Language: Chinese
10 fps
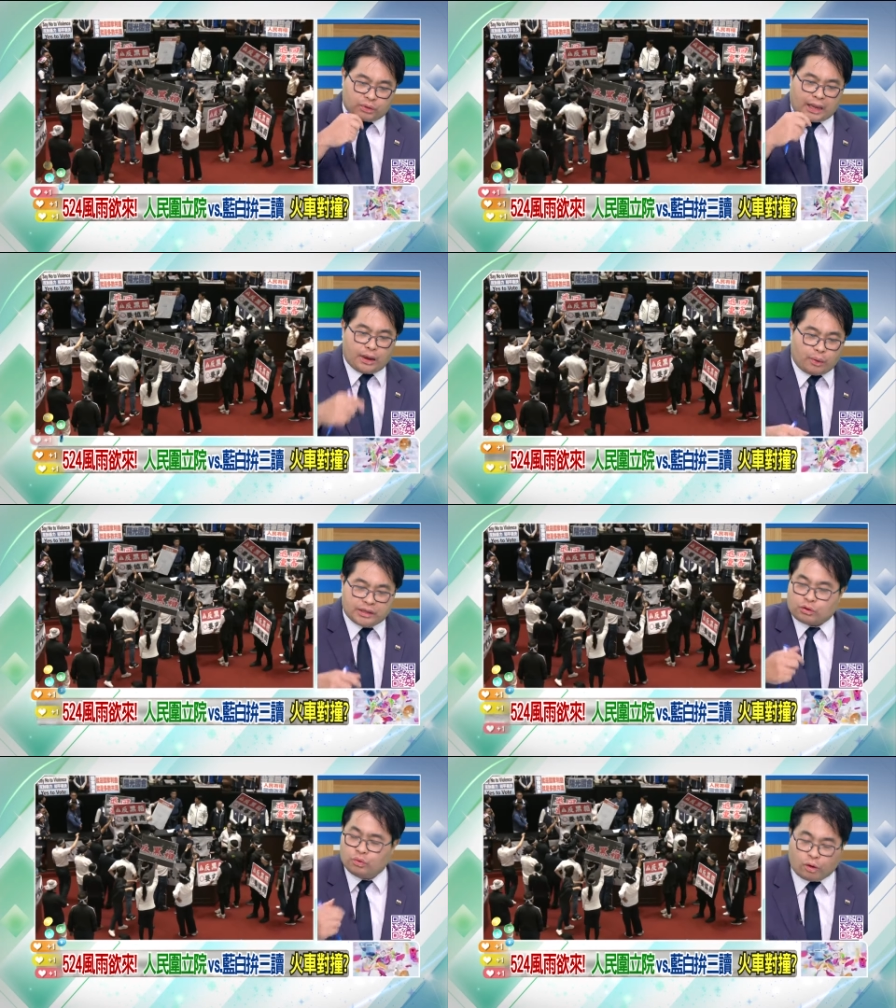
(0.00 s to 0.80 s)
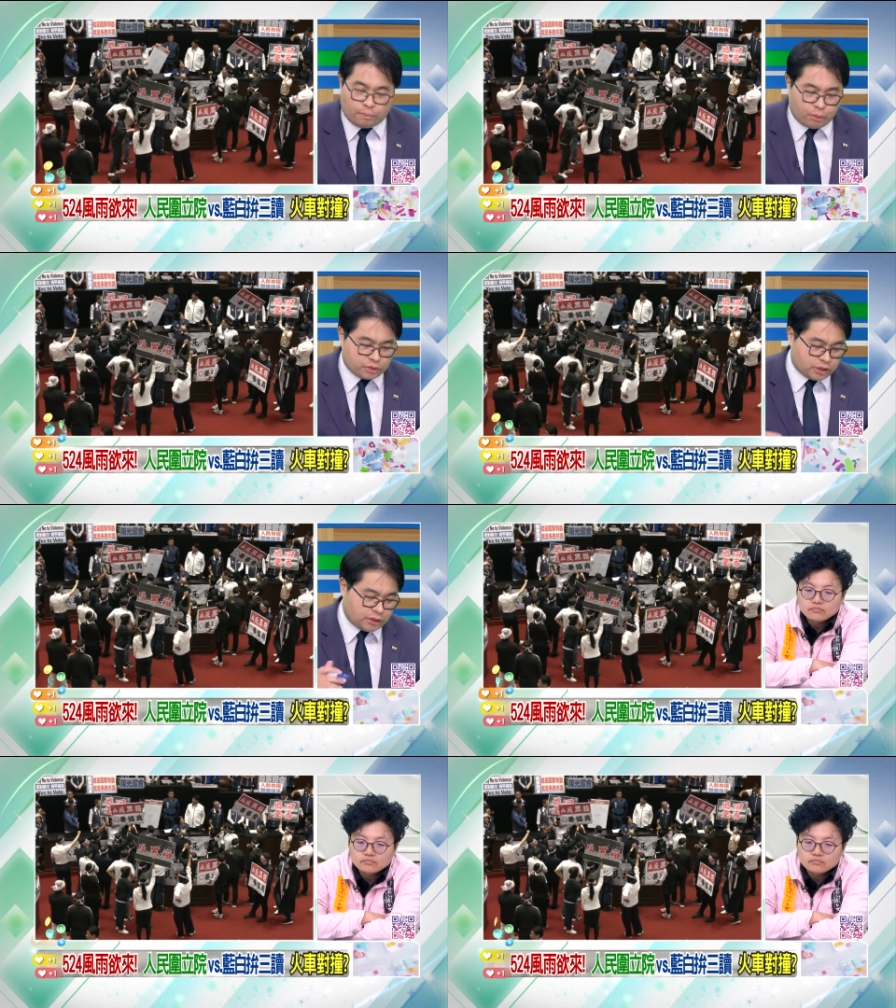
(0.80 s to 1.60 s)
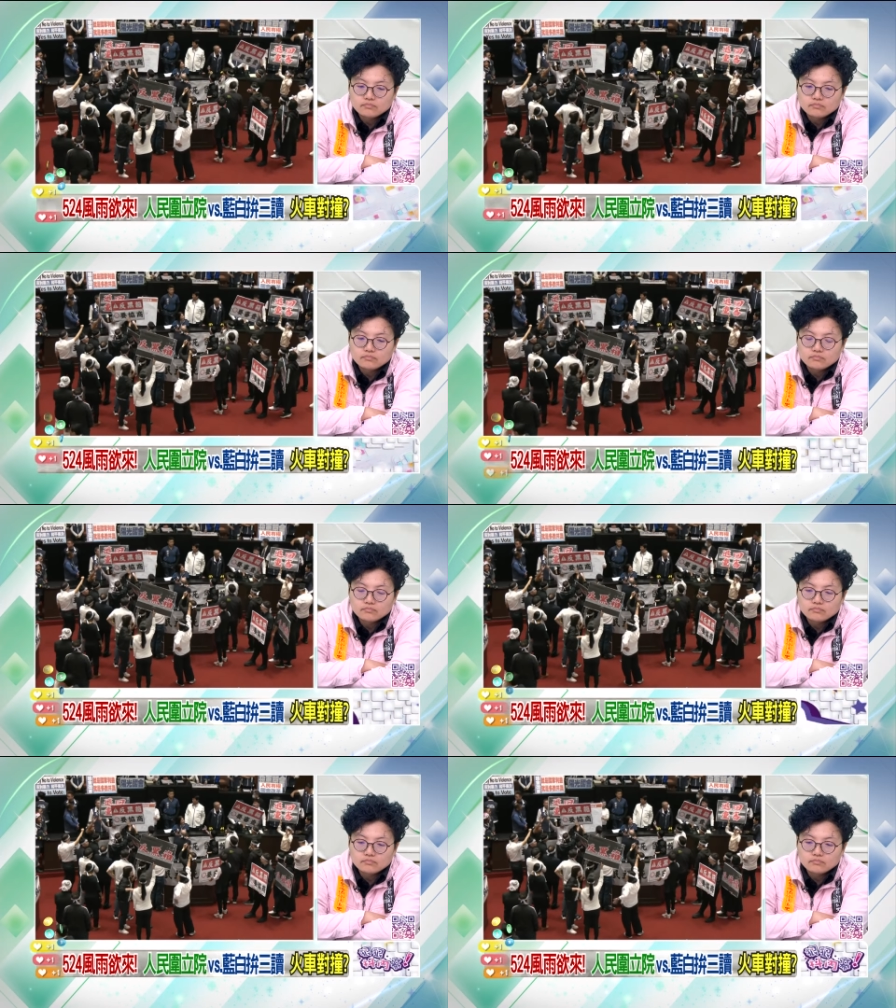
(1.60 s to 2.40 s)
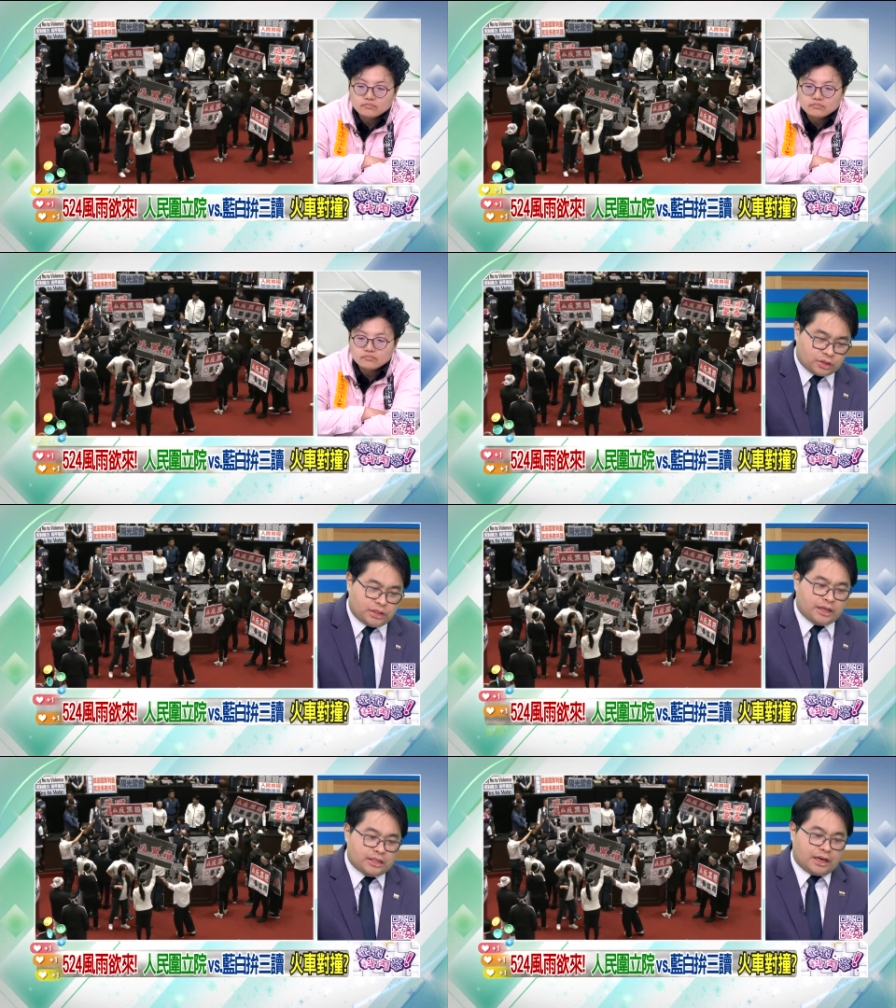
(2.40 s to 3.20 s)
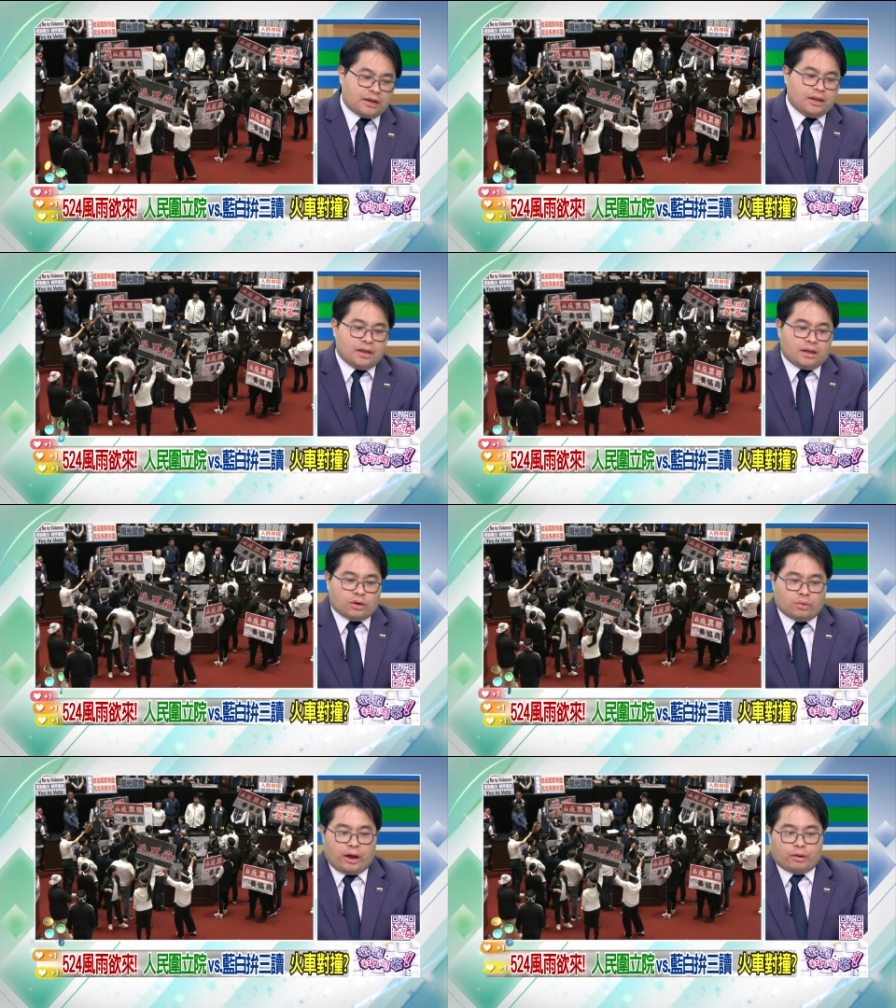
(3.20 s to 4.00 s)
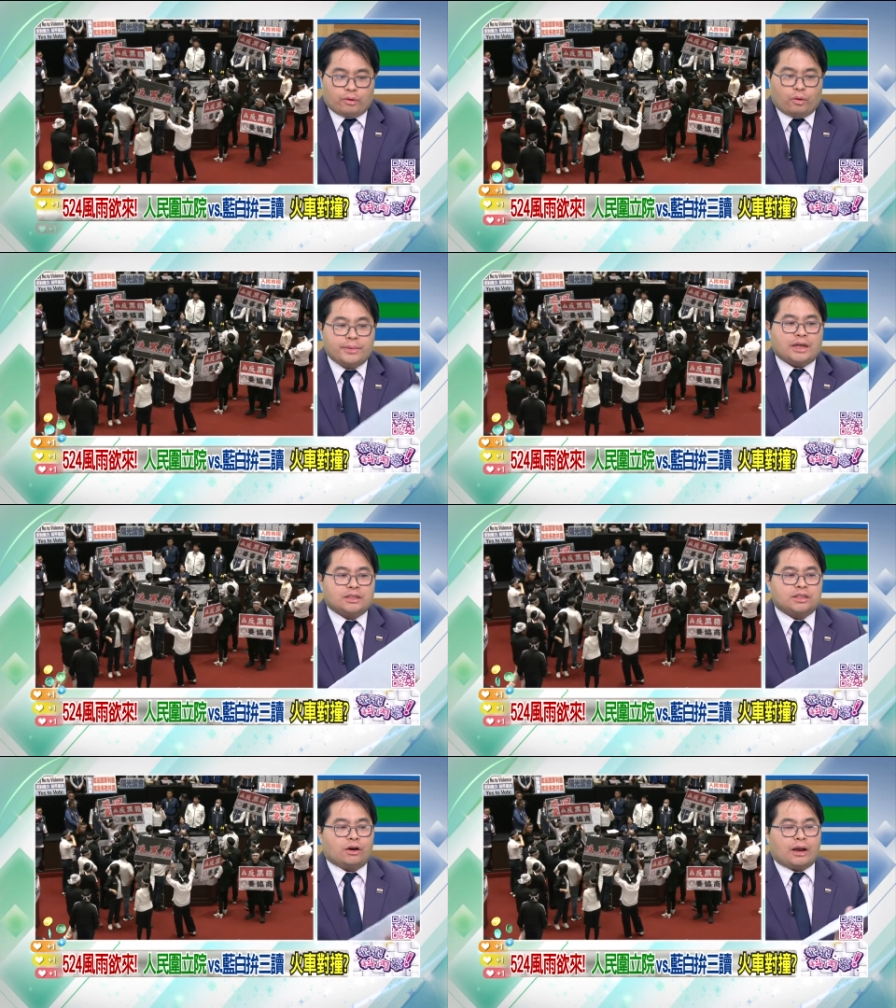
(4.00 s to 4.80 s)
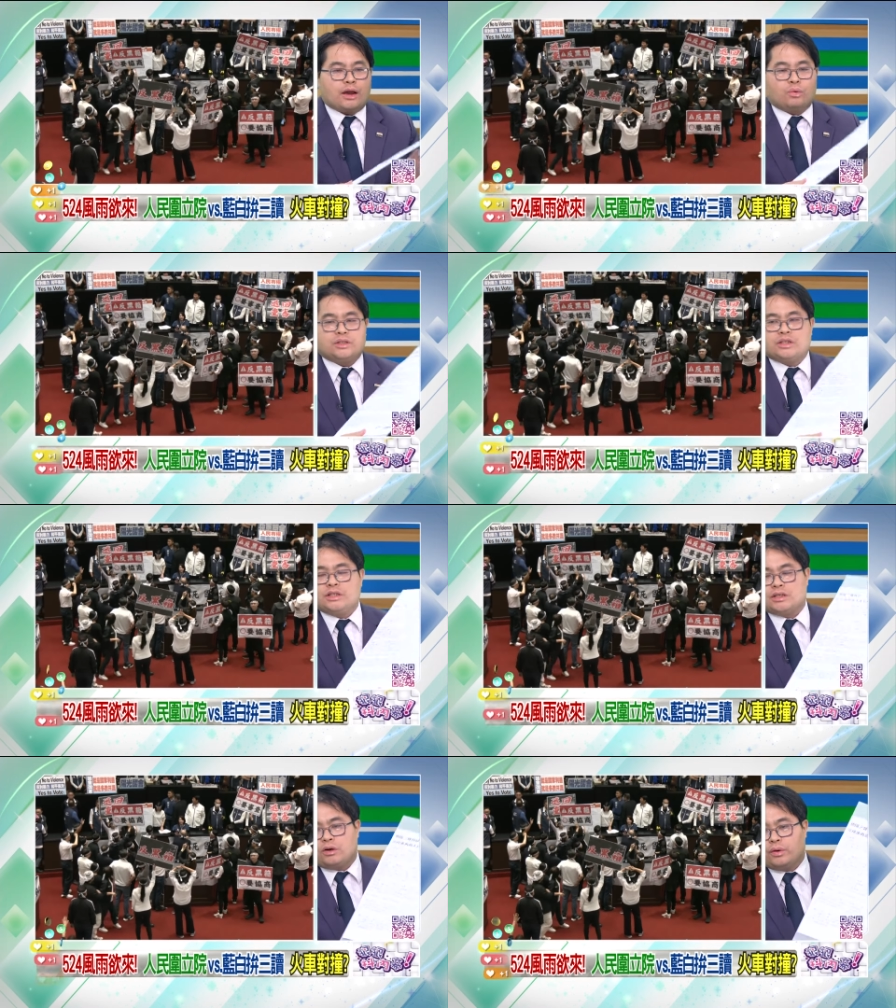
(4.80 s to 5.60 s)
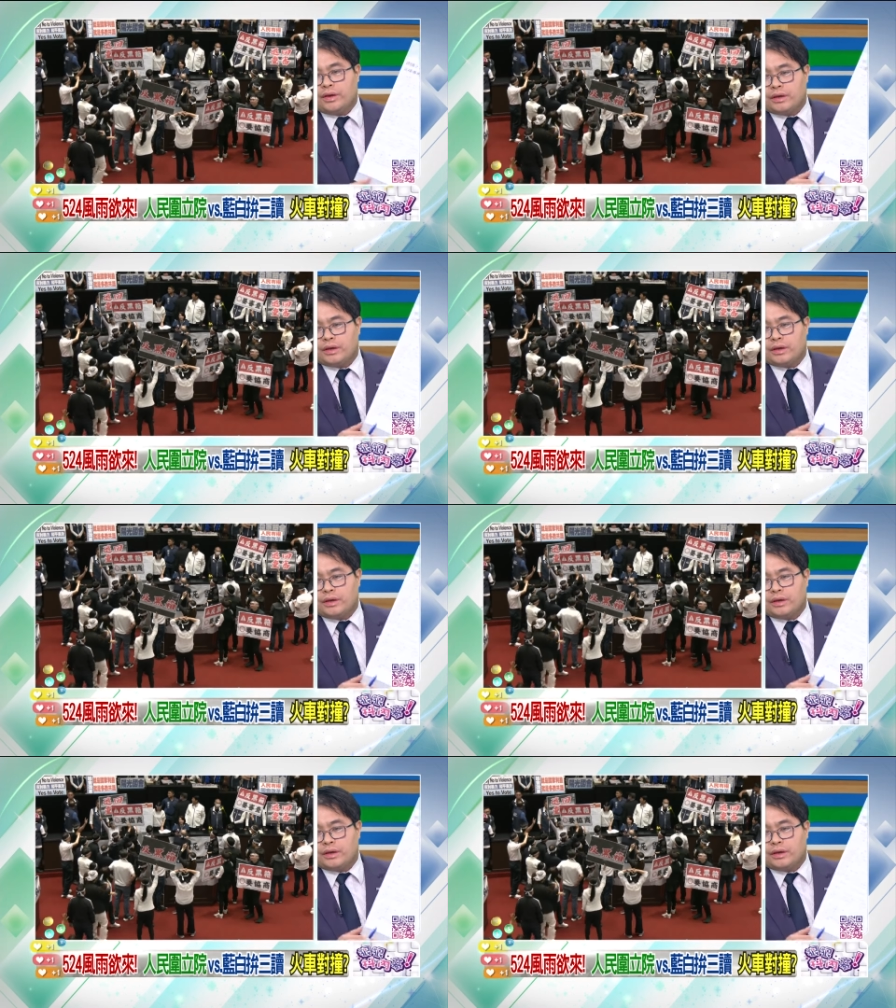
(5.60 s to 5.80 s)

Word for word: 台湾的苦口婆心。我要再讲的是说，今天像啊国民党自己要开国际记者会，